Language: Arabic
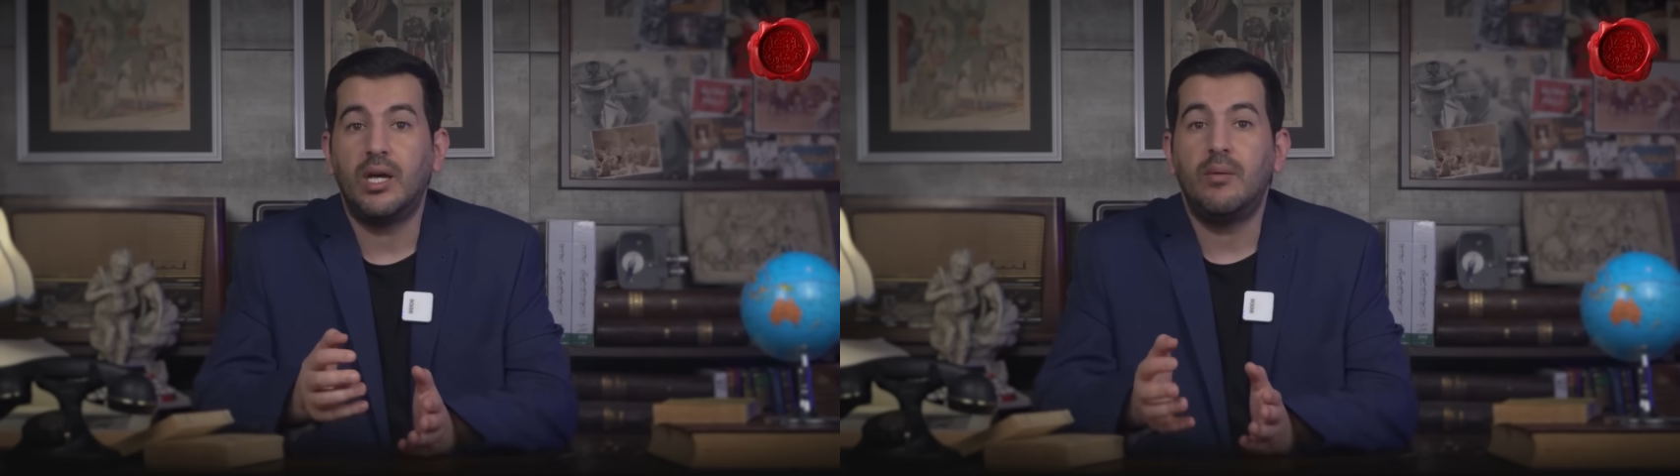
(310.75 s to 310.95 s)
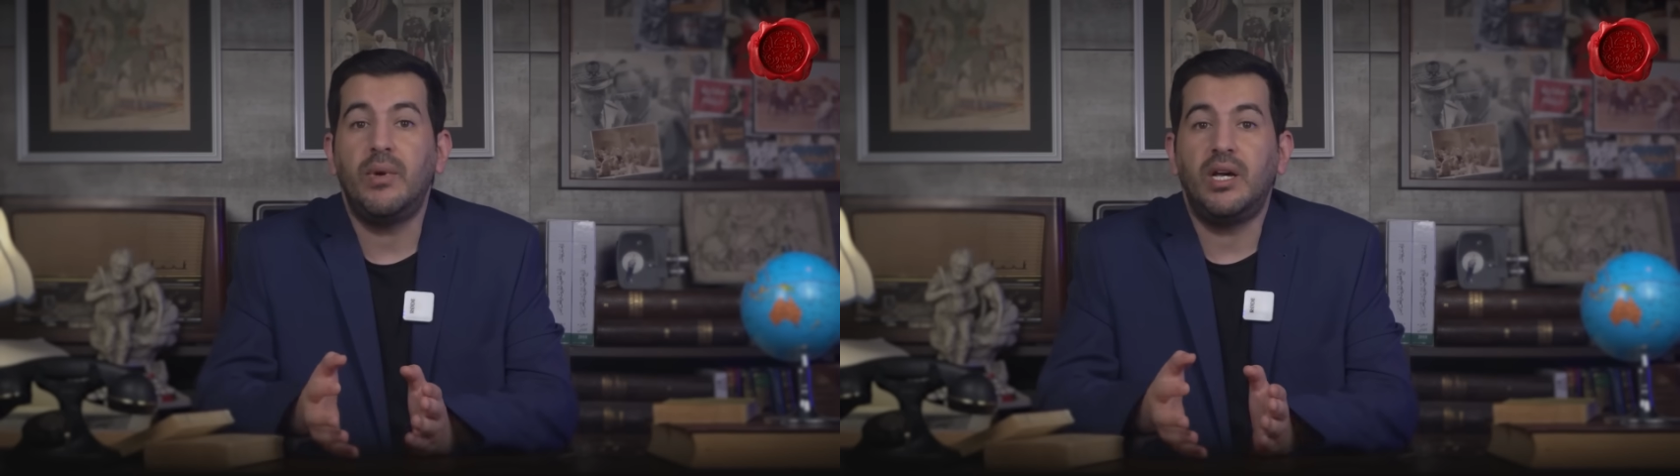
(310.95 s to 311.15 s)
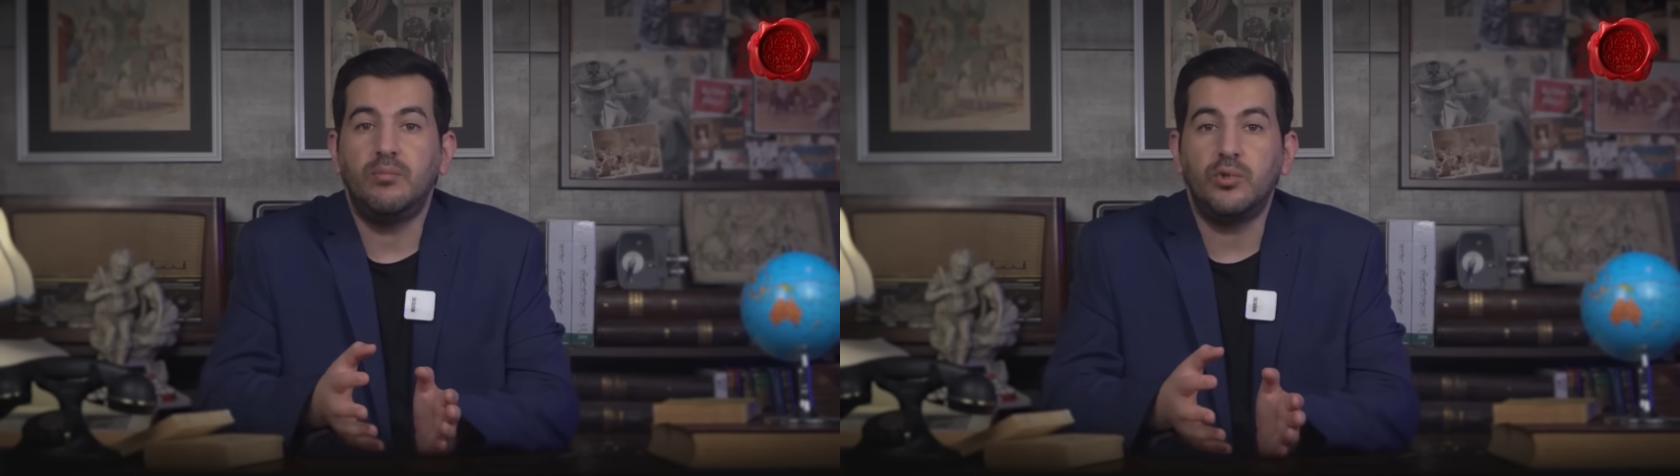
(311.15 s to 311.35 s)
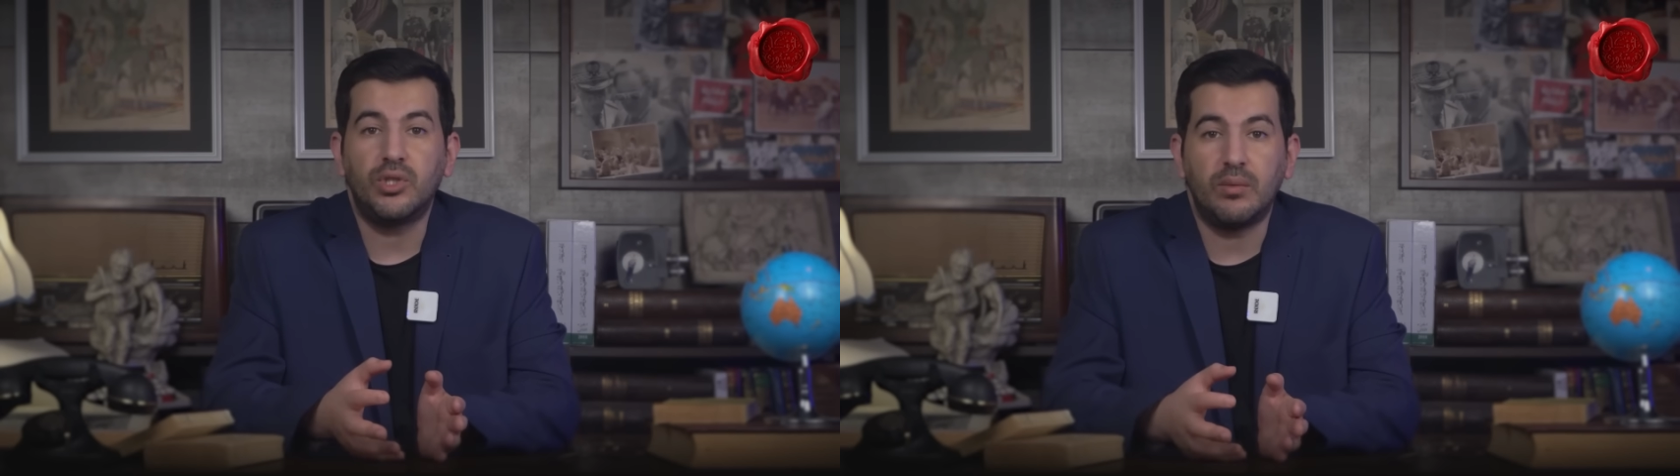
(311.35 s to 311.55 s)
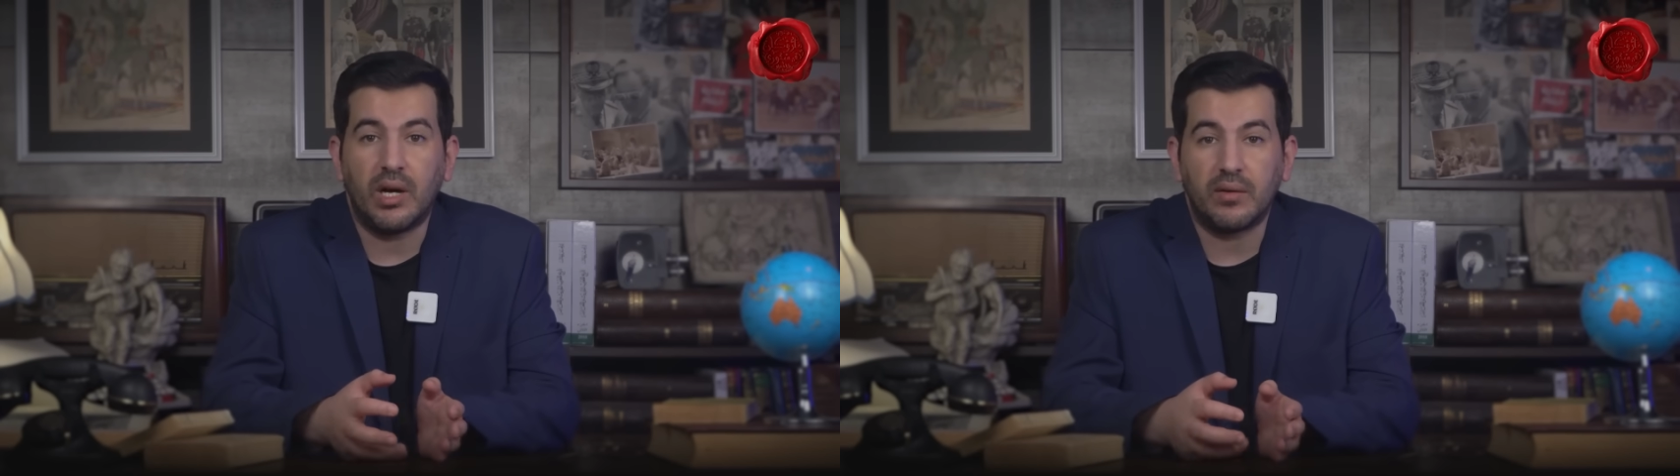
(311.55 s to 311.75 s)
مع
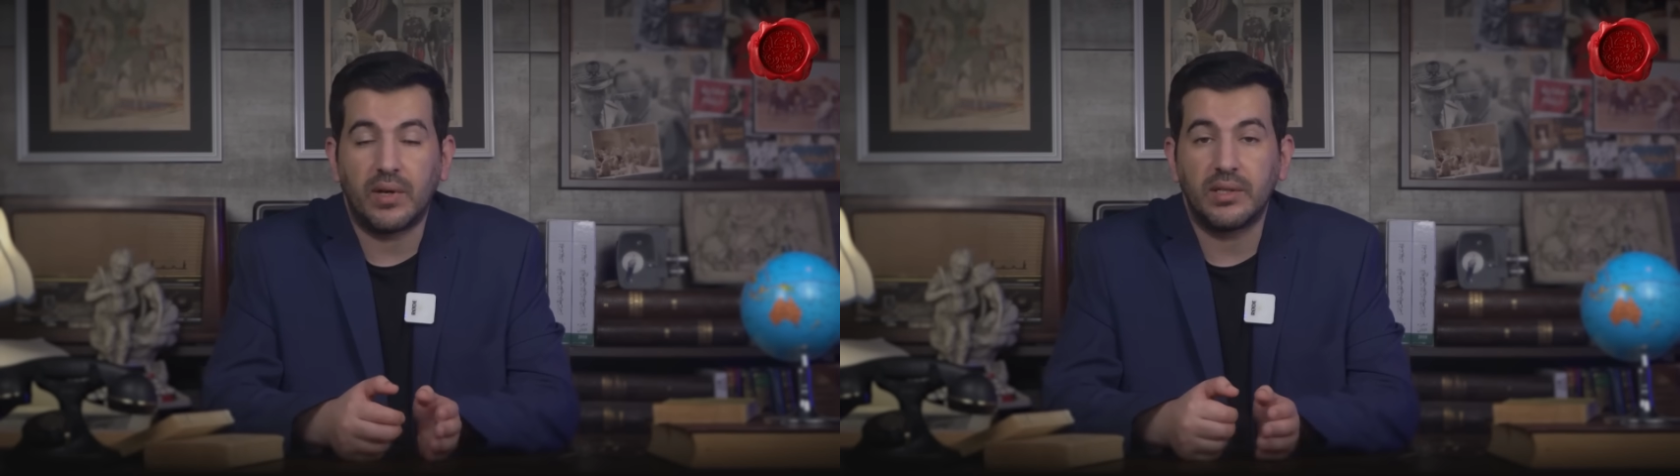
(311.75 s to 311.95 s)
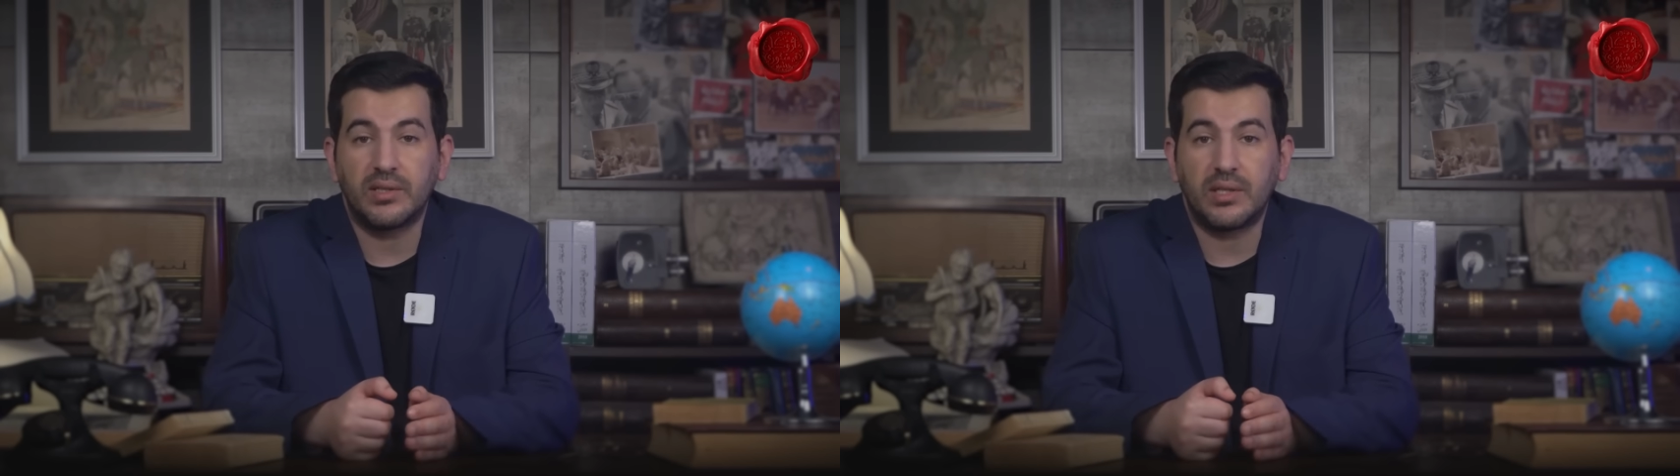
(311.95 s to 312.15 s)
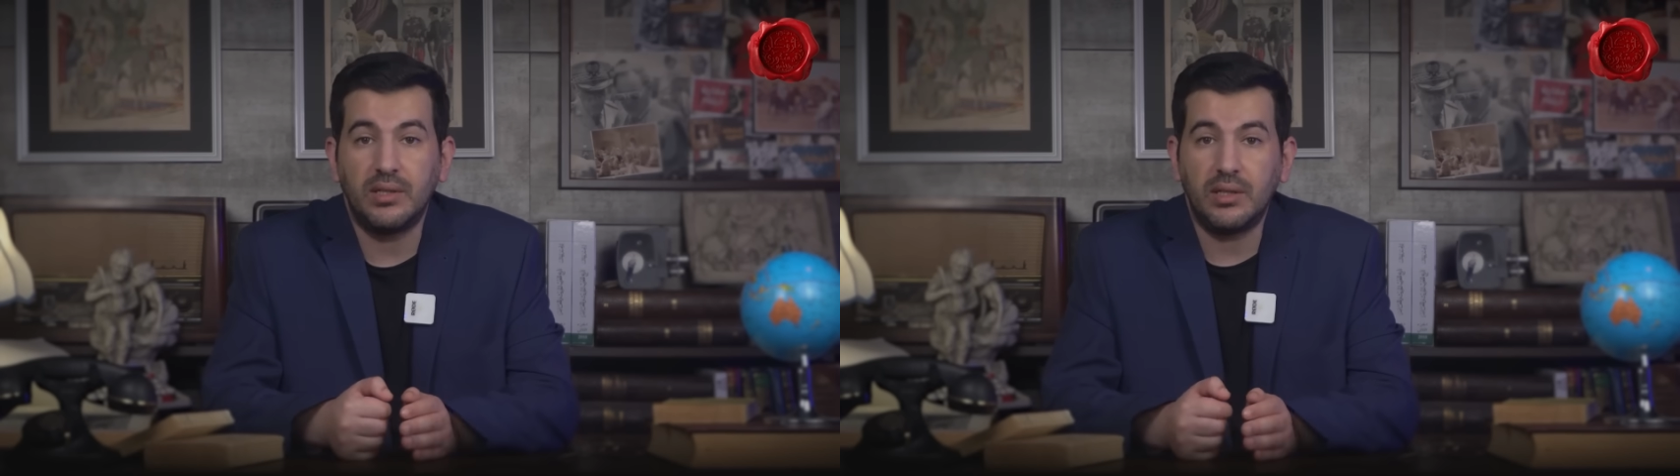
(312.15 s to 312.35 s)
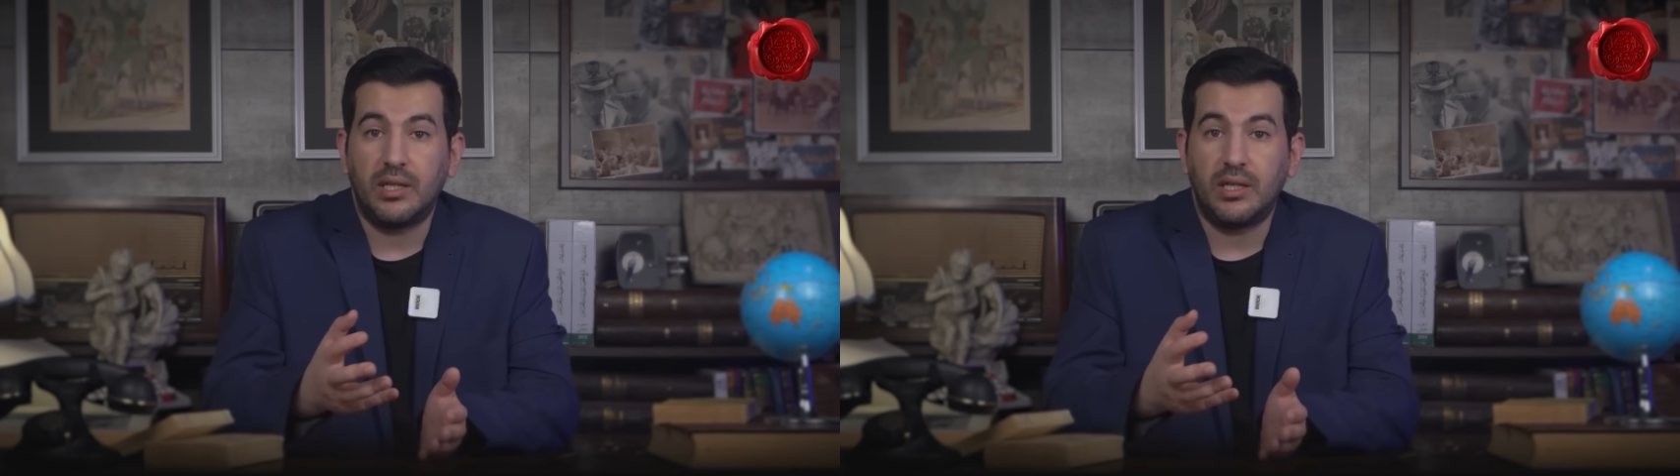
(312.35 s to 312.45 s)
المجتمع الفلسطيني